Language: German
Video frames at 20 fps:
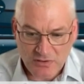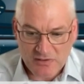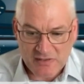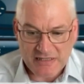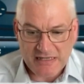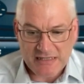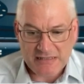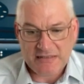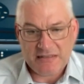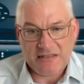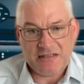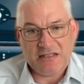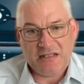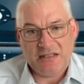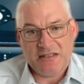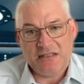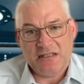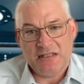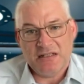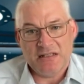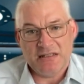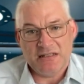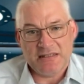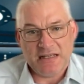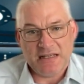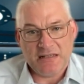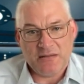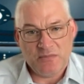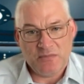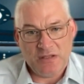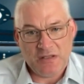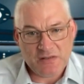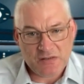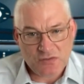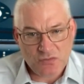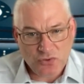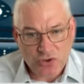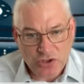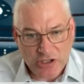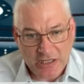Das heißt, ich kann jederzeit mich
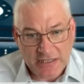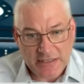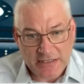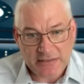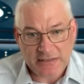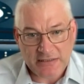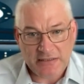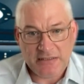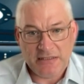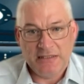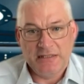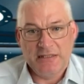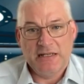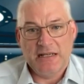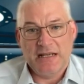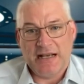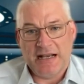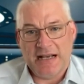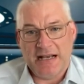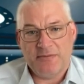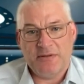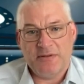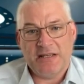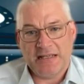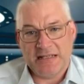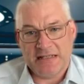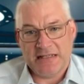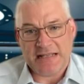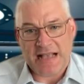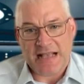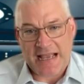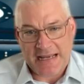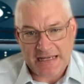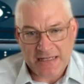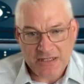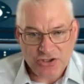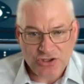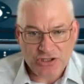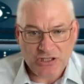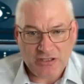zuschalten, aber er ist
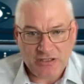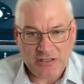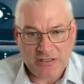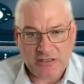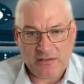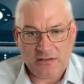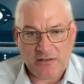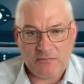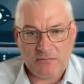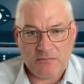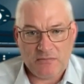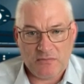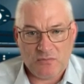eigenständig.